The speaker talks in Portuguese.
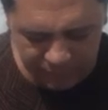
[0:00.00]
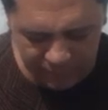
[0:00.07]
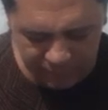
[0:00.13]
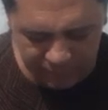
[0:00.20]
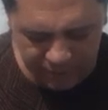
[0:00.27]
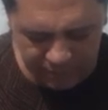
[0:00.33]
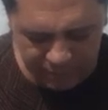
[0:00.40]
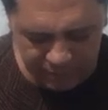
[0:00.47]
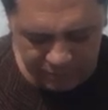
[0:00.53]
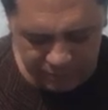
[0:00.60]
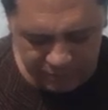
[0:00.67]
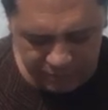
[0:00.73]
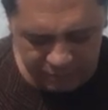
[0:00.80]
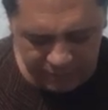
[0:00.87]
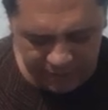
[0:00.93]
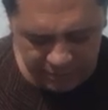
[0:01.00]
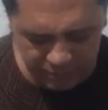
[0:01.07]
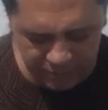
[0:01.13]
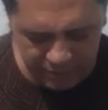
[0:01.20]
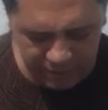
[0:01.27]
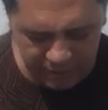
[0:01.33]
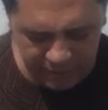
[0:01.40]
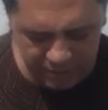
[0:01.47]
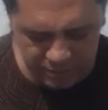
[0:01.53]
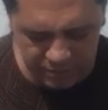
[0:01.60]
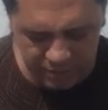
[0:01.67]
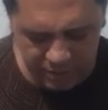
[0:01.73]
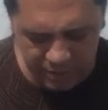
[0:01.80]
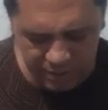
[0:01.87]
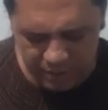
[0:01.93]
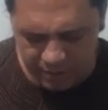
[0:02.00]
manter o máximo de silêncio